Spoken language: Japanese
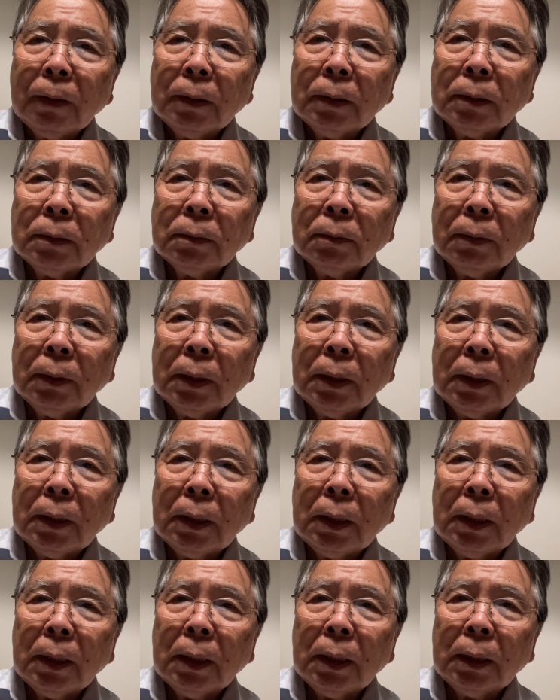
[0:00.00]
それか
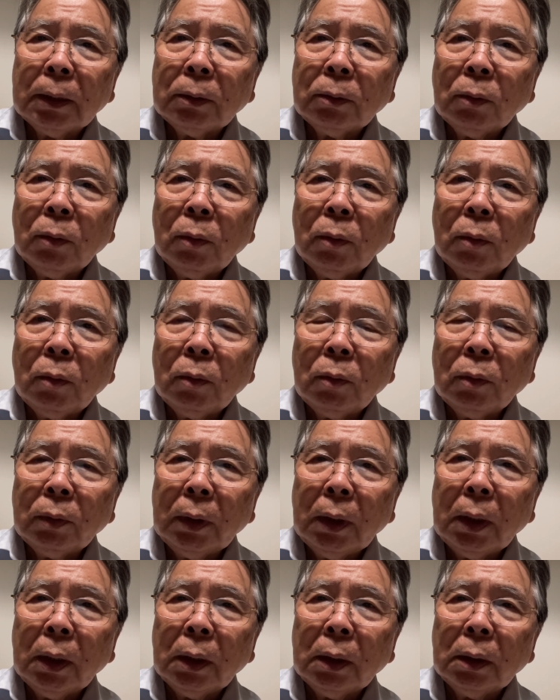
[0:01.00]
らあと
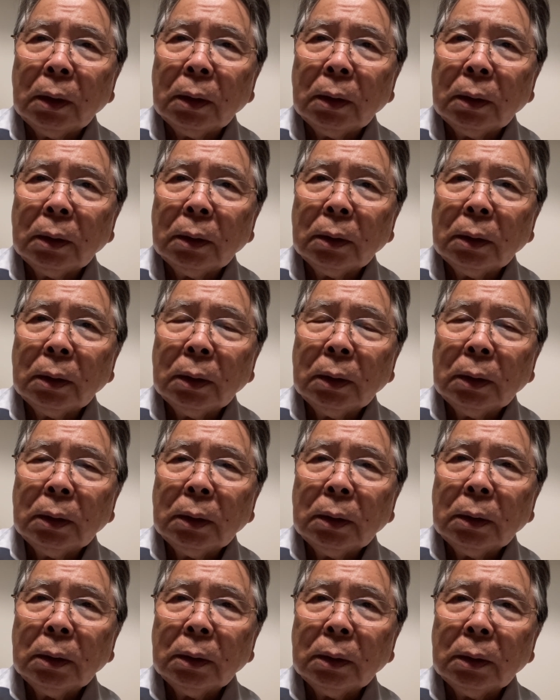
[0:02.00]
ね
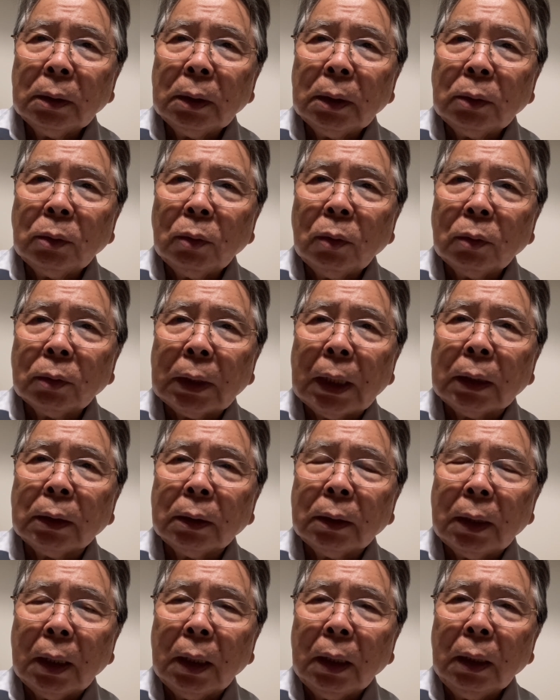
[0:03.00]
あの立っ
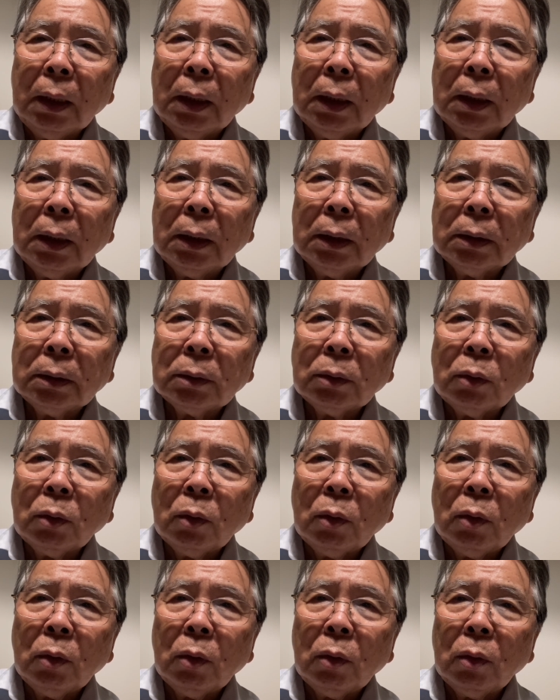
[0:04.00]
てそ
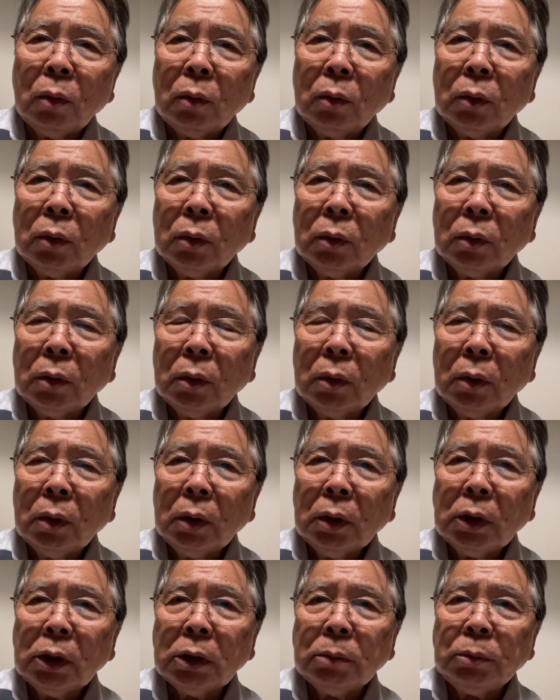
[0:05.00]
の
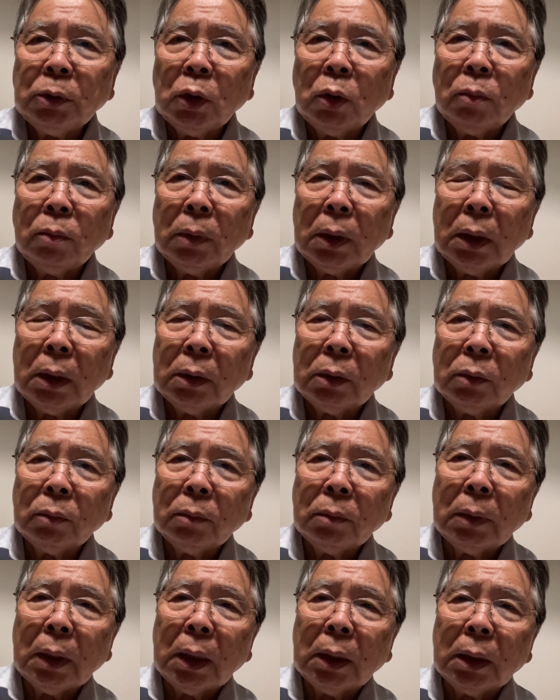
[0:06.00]
首をあ
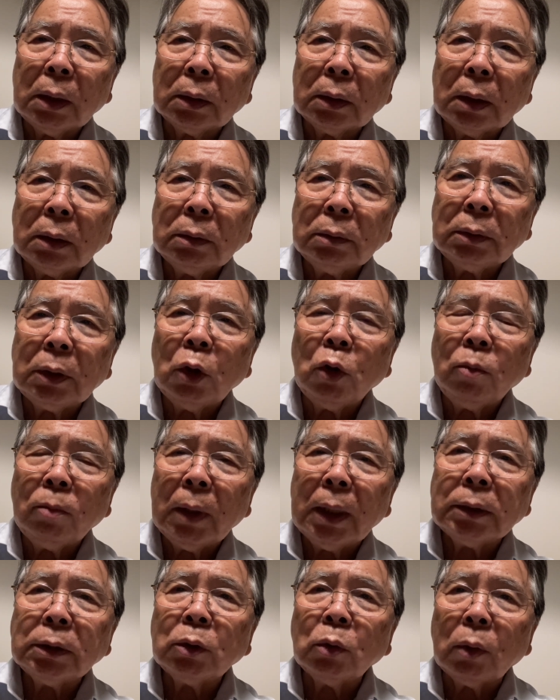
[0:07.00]
の、まあ、腕を
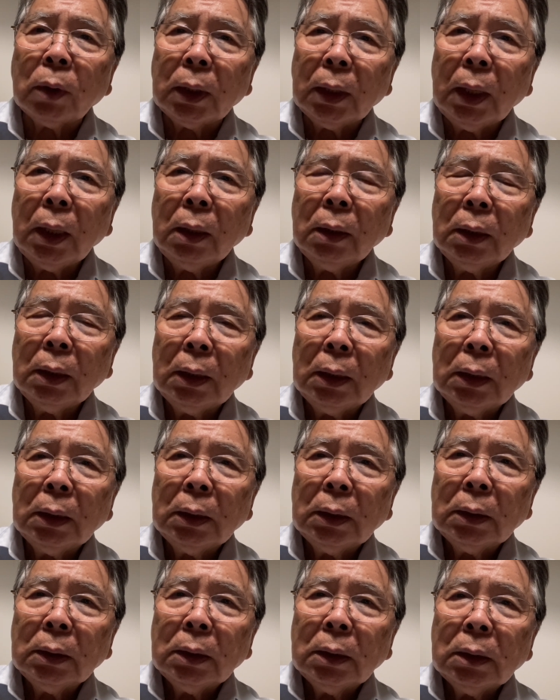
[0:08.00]
回すとかね
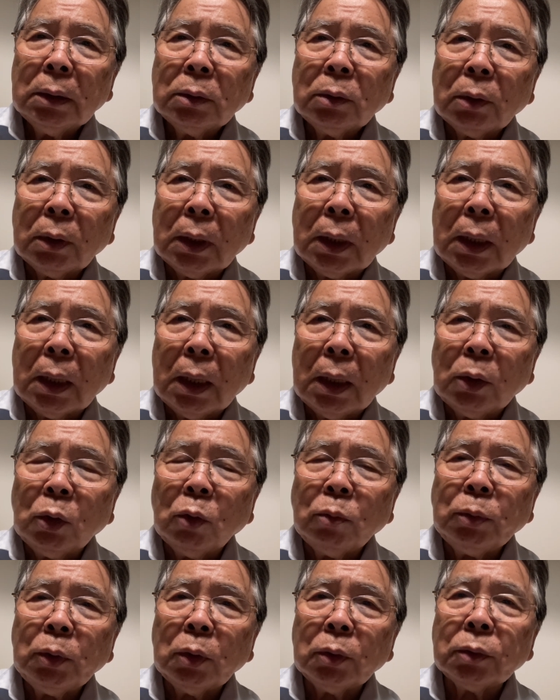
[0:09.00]
それから
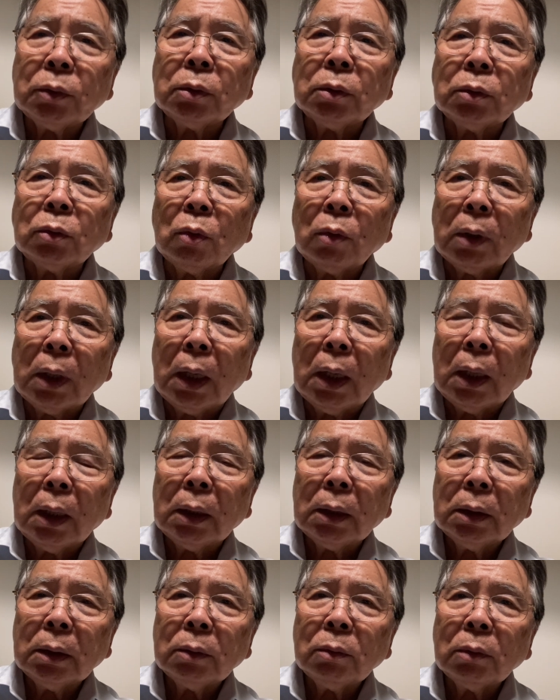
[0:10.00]
伸びをするとか
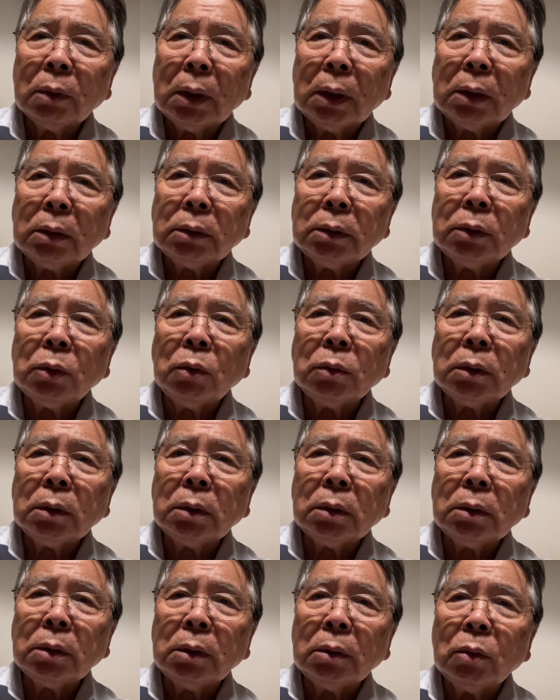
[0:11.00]
それから後ろ
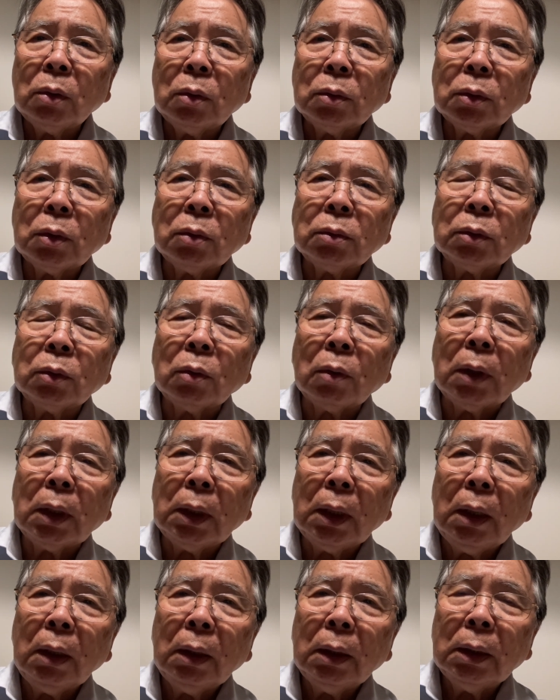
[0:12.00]
にこう反るとか
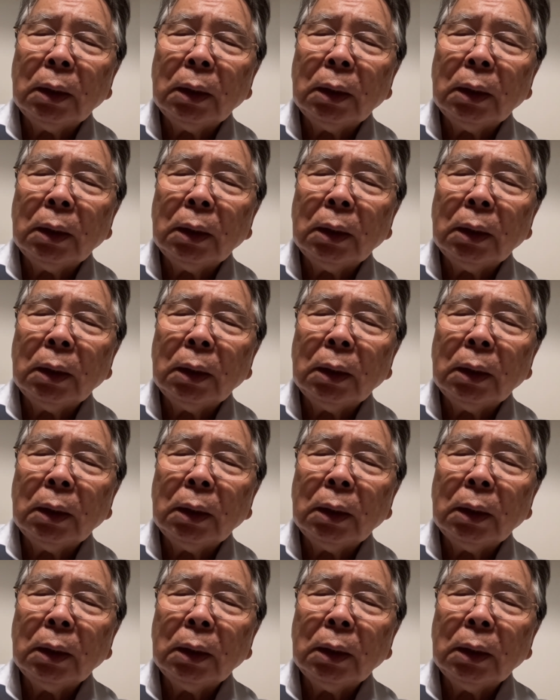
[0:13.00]
ね